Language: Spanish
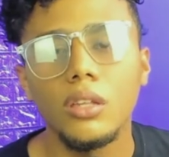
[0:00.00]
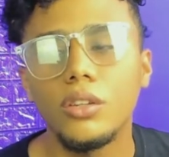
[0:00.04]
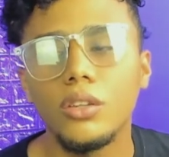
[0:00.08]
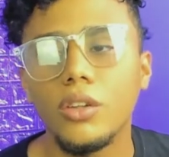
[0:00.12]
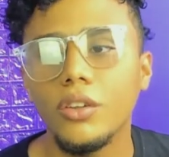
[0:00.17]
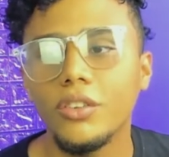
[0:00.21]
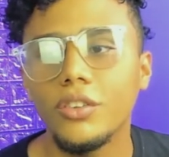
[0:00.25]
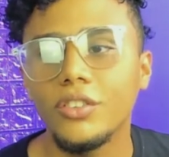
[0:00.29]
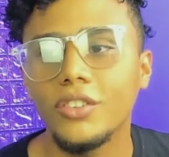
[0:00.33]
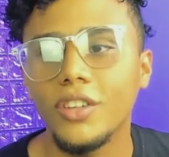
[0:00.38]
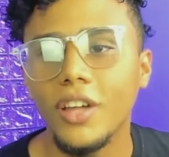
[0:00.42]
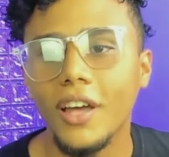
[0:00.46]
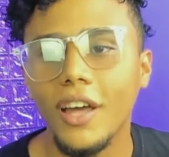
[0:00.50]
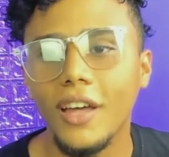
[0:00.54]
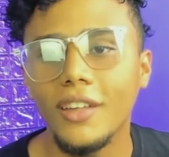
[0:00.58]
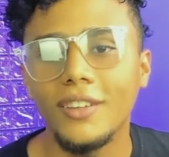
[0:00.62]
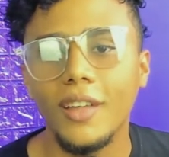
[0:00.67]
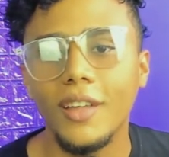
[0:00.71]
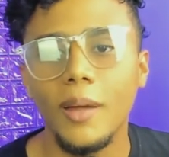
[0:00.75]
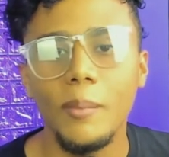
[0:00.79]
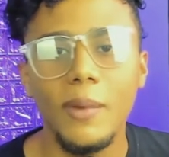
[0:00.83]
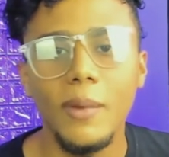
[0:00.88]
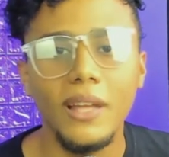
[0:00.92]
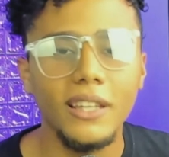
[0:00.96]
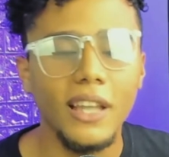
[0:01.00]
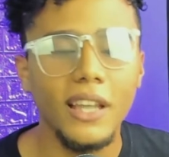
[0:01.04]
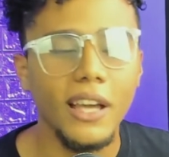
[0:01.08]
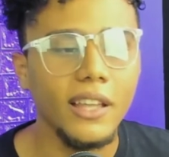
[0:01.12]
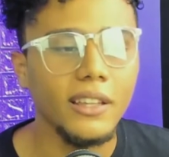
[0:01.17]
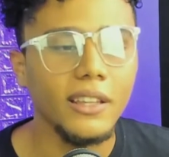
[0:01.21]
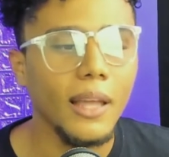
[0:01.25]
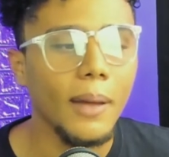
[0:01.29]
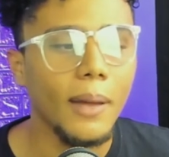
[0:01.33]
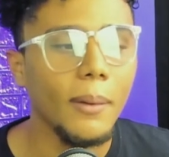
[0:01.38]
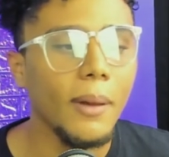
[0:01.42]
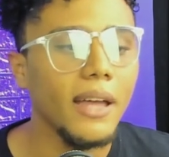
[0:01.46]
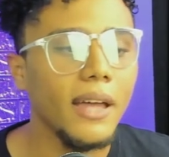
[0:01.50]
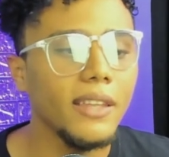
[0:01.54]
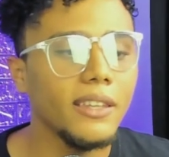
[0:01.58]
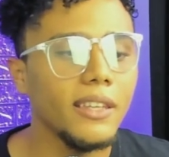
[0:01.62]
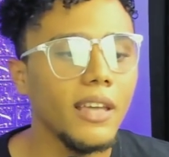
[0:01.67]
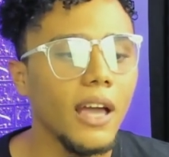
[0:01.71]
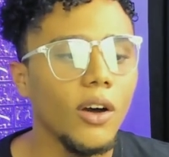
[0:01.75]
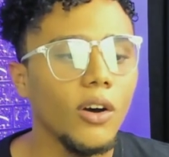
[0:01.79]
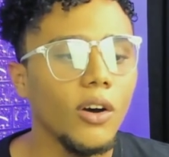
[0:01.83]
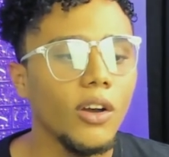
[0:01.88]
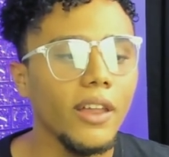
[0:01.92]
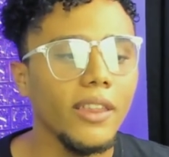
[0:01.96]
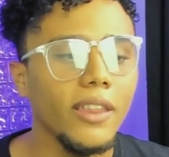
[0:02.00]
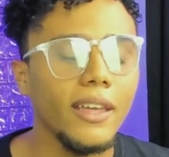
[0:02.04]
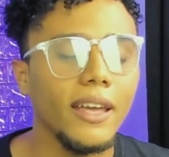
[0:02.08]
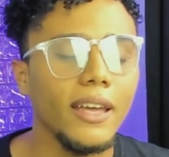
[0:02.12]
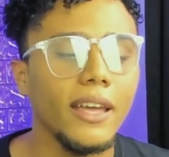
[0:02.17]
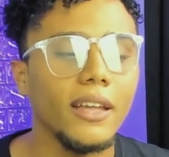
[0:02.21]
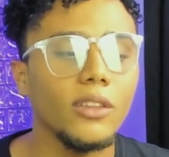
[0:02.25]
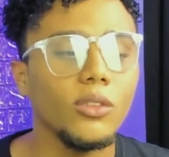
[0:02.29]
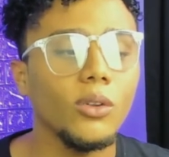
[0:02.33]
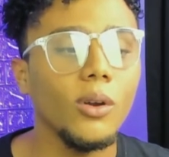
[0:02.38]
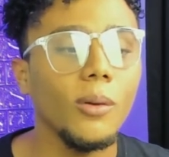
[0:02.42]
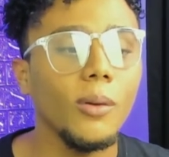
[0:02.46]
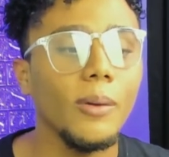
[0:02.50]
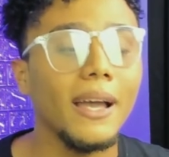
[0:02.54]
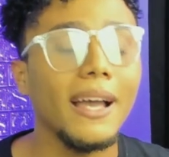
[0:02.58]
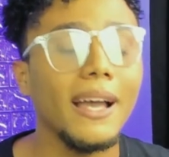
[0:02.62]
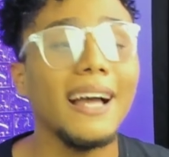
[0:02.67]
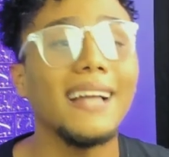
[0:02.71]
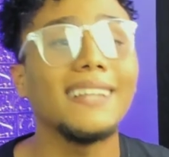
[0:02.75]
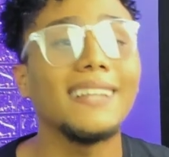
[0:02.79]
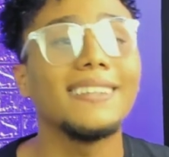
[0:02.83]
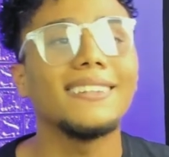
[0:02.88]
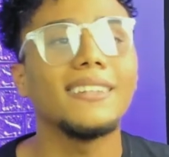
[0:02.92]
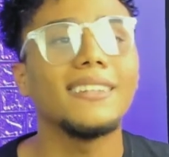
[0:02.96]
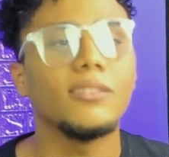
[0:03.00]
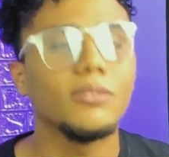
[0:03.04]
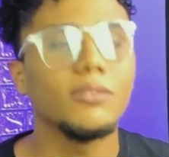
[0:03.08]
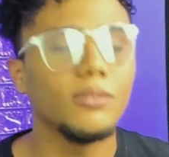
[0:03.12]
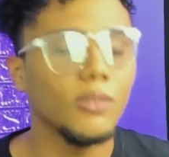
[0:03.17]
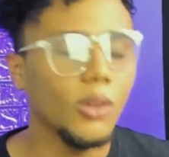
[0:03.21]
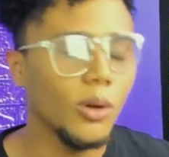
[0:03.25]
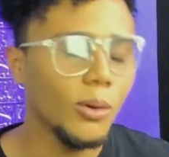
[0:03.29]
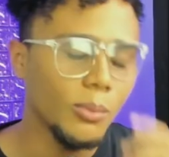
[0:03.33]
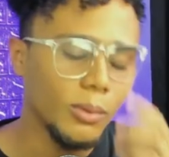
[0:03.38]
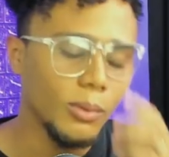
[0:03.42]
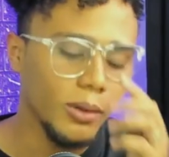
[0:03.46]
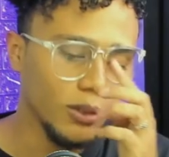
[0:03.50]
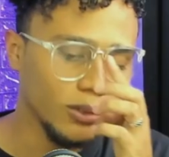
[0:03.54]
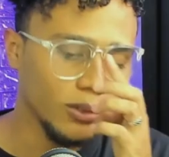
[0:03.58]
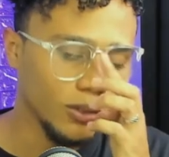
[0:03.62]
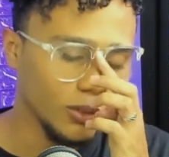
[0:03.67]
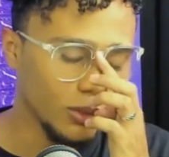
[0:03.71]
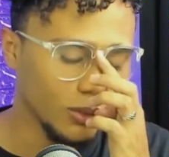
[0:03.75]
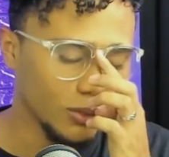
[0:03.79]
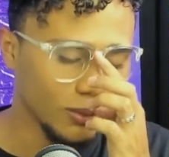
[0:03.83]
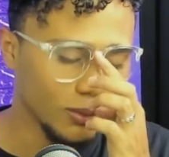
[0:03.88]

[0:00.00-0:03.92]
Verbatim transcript: Entonces se mete en esta vaina y ahora di que tú lo ves can. No, pero no.